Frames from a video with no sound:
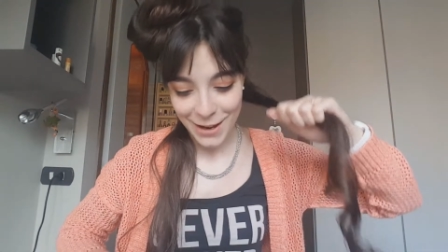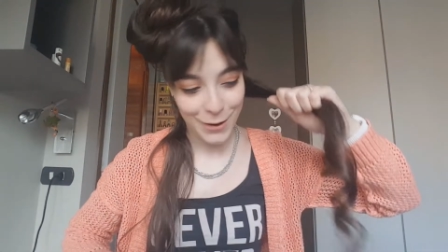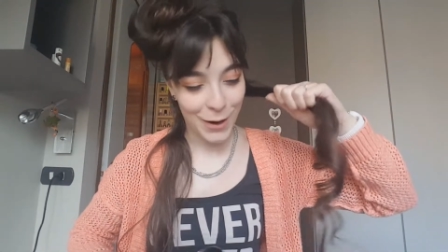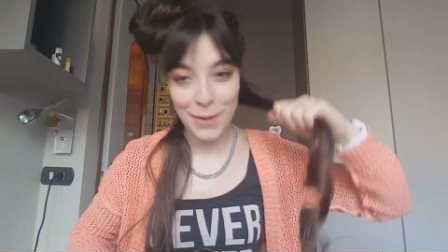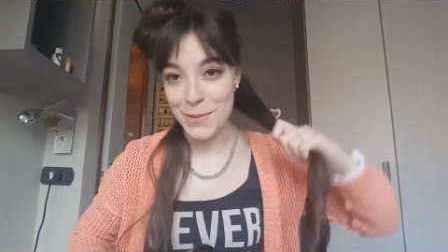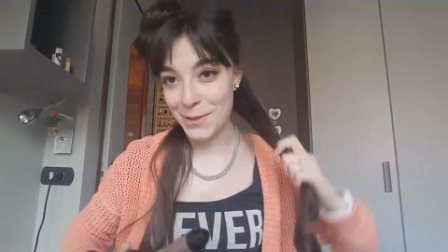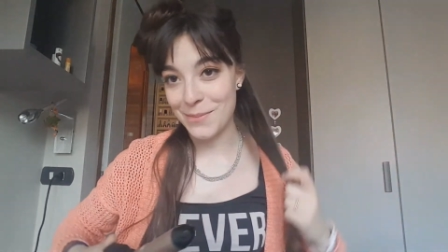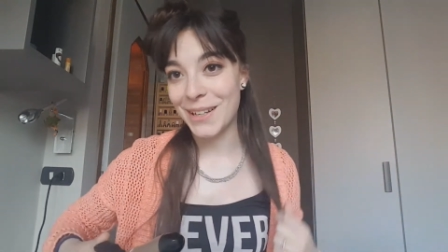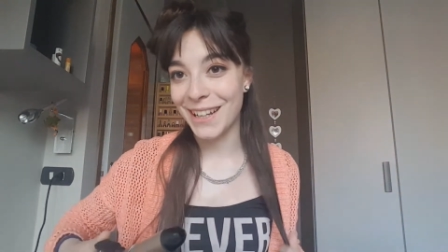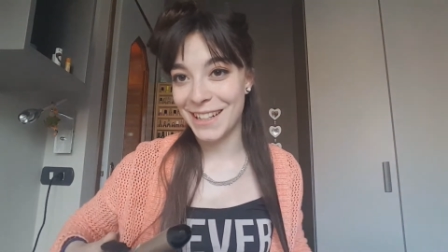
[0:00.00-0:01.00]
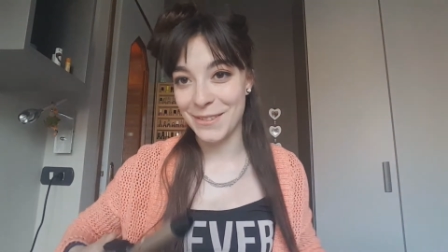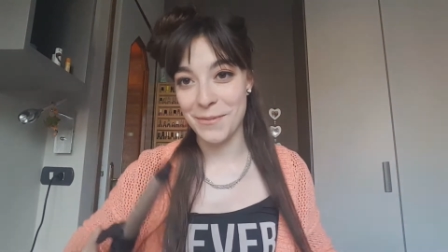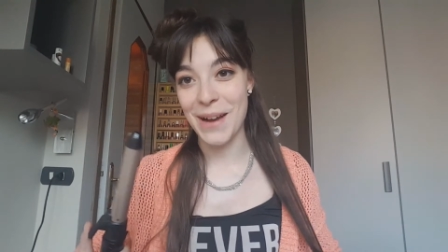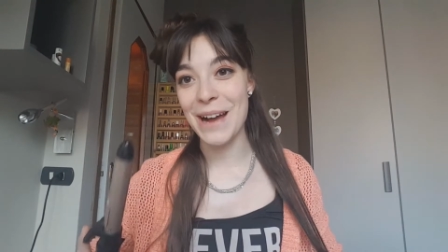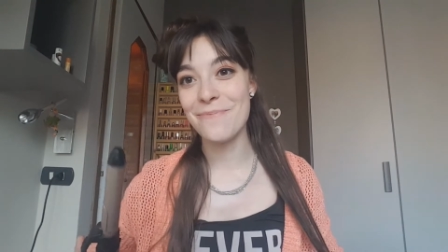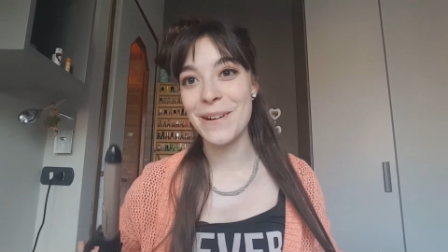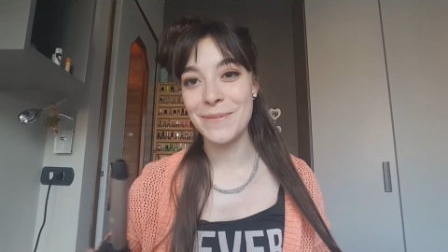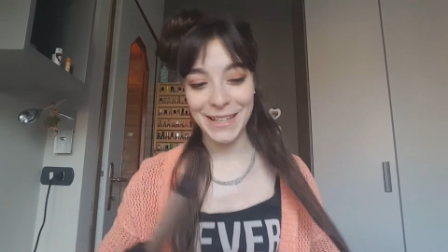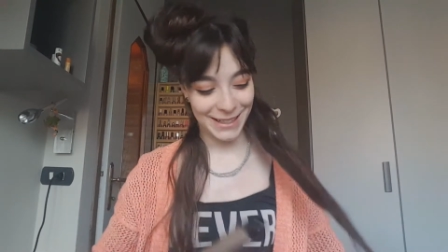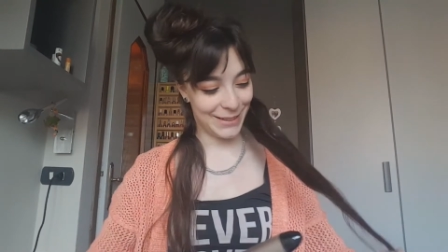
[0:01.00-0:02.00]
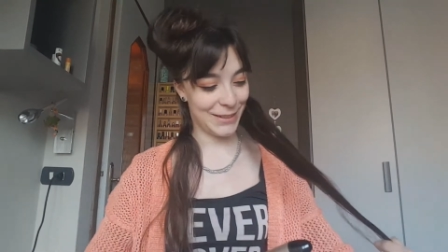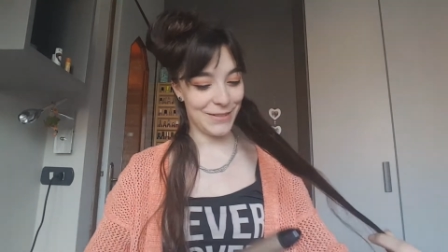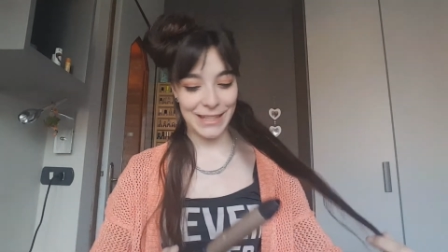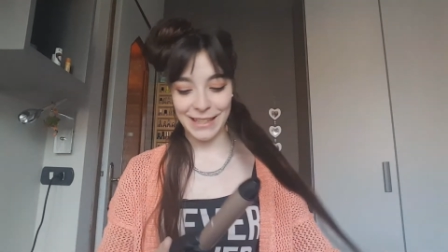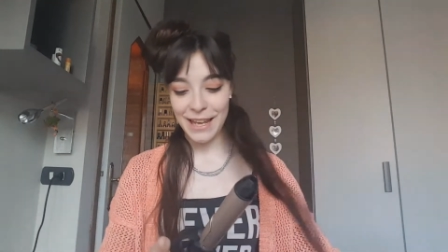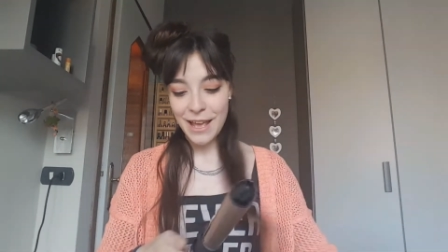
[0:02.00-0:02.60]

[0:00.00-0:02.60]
Ho capito il meccanismo. Mamma mia, si sono avanti.